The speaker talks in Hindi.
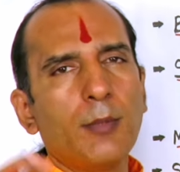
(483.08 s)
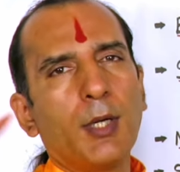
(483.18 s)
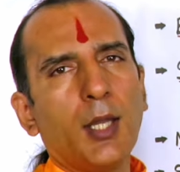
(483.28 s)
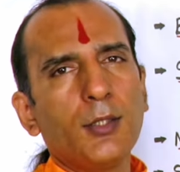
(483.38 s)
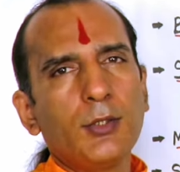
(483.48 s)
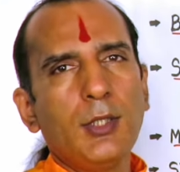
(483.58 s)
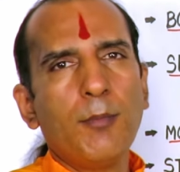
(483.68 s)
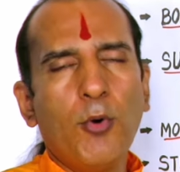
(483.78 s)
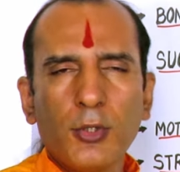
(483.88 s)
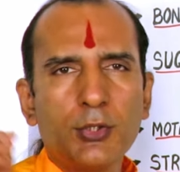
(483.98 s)
से बढ़ा देती है
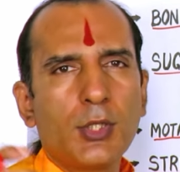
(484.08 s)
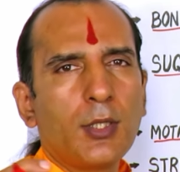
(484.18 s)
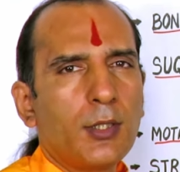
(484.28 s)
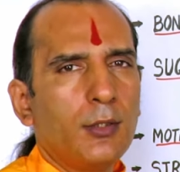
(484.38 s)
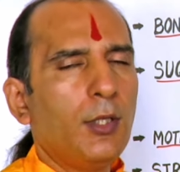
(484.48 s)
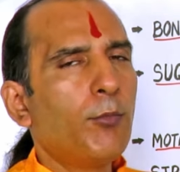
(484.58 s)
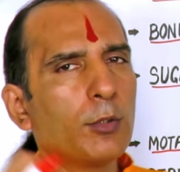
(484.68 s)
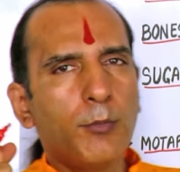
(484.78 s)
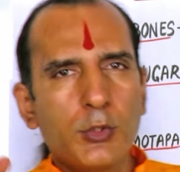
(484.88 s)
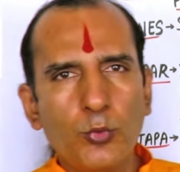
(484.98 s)
बहुत अच्छा कर देती है
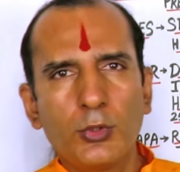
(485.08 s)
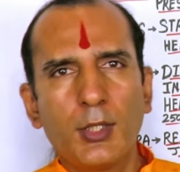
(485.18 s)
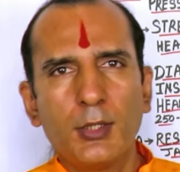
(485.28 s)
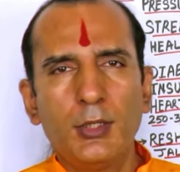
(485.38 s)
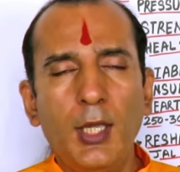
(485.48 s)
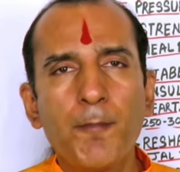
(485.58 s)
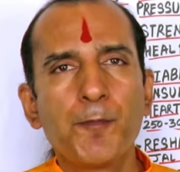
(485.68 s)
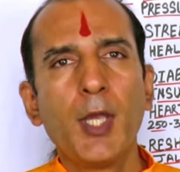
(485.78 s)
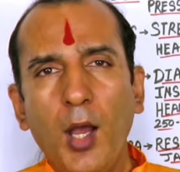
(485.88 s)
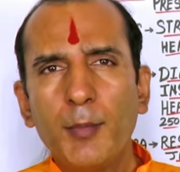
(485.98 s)
बहुत मजबूत कर देती है
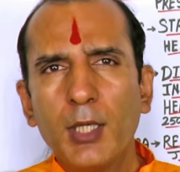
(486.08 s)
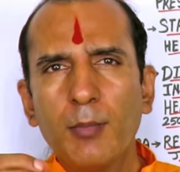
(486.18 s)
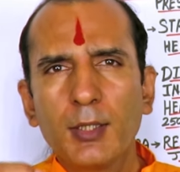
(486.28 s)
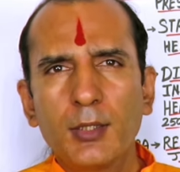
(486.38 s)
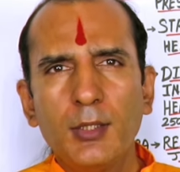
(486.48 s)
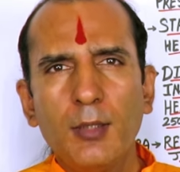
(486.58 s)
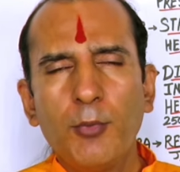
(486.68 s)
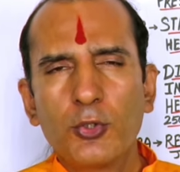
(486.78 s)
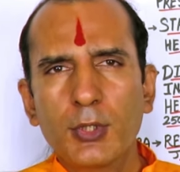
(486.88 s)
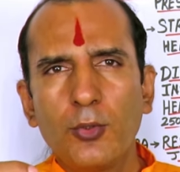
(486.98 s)
अब एक बात आती है
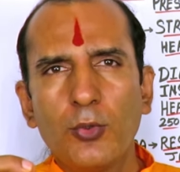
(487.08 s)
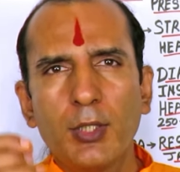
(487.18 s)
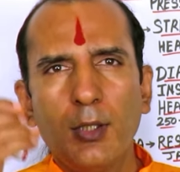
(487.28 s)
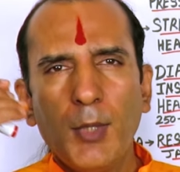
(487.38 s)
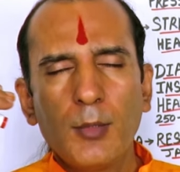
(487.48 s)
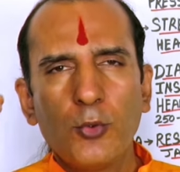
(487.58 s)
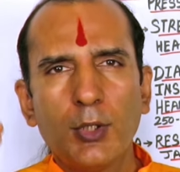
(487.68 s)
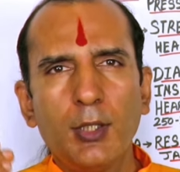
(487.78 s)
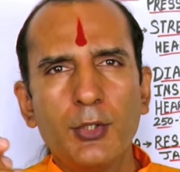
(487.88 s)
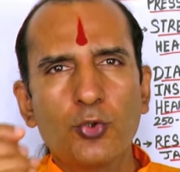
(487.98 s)
बहुत से लोगों के दिमाग में
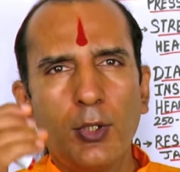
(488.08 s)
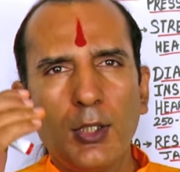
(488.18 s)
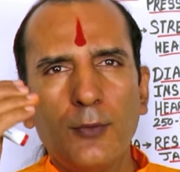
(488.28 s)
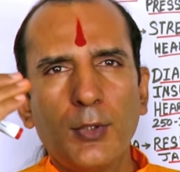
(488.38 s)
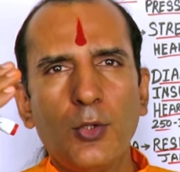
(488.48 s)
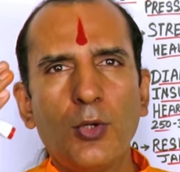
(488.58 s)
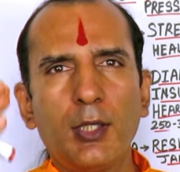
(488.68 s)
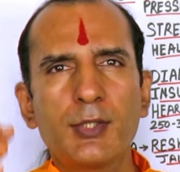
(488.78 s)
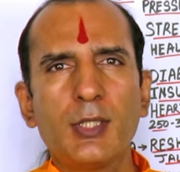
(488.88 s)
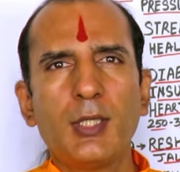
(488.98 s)
होता है कि चोले की फली
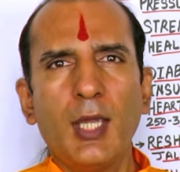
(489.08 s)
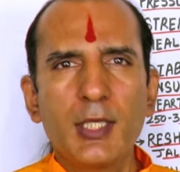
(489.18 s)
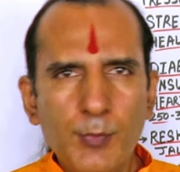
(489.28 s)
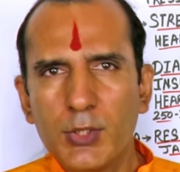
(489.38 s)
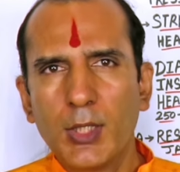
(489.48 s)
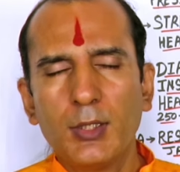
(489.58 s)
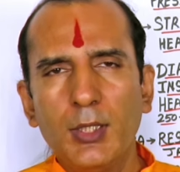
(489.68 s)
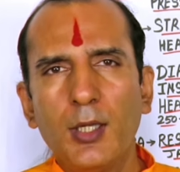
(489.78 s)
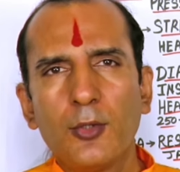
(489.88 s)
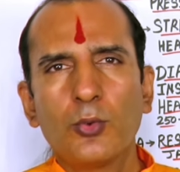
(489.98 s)
खाने से गैस बन जाती
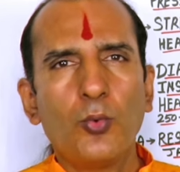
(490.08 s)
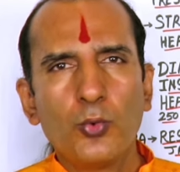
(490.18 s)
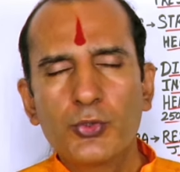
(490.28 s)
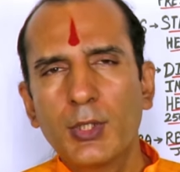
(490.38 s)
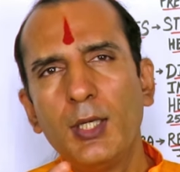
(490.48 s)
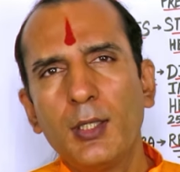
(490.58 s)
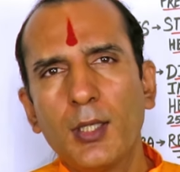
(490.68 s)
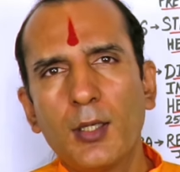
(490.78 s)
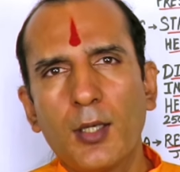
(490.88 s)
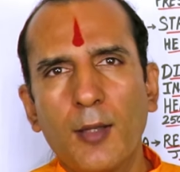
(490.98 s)
है तो उसके लिए
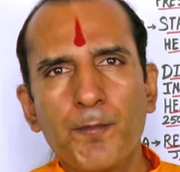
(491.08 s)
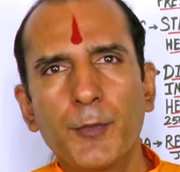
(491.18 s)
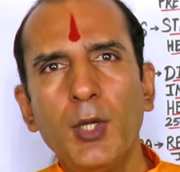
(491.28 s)
क्या करें